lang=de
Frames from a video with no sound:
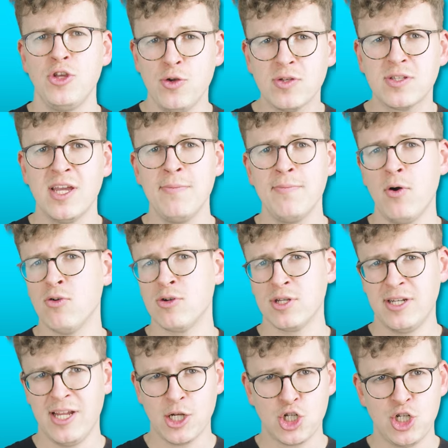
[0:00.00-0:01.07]
Usain
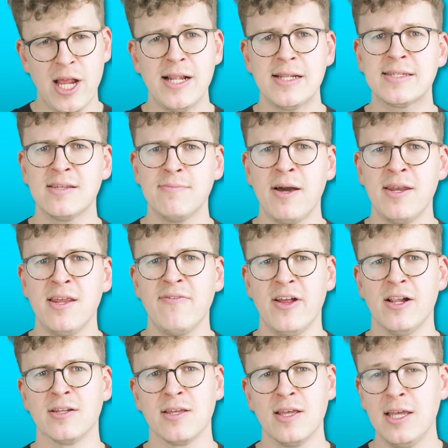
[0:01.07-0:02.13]
Bolt, der schnellste Mann der
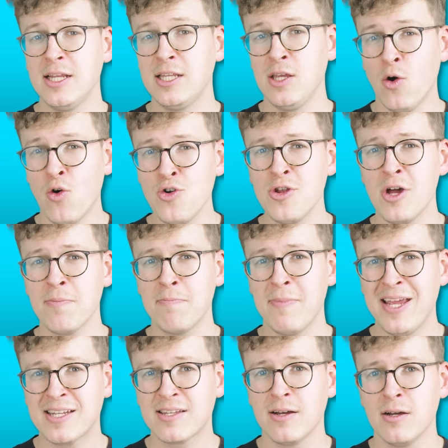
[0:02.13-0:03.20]
Welt, die 100
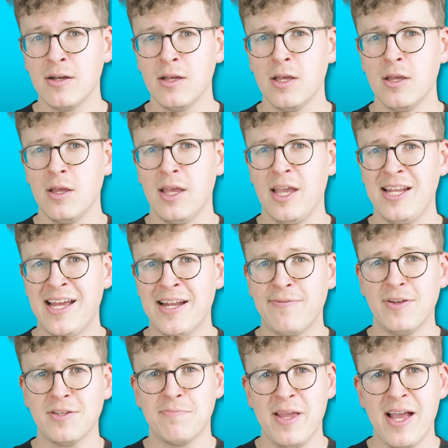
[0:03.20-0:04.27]
Meter in
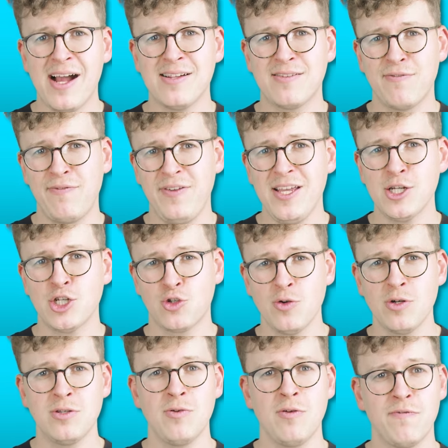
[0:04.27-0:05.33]
etwas mehr als 4
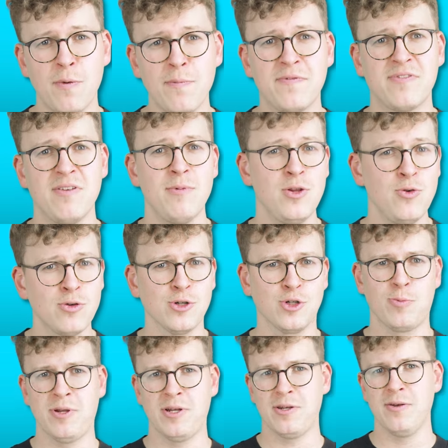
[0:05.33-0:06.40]
Stunden und 15 Minuten
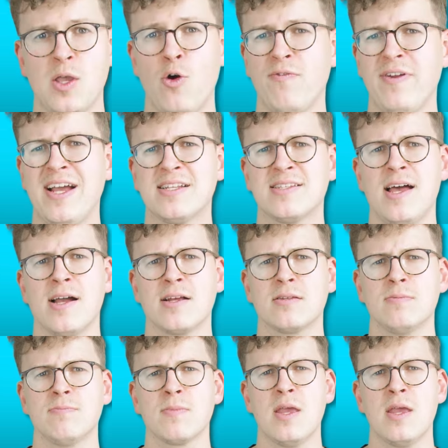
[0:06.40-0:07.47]
sprinten. Und wer jetzt sagt,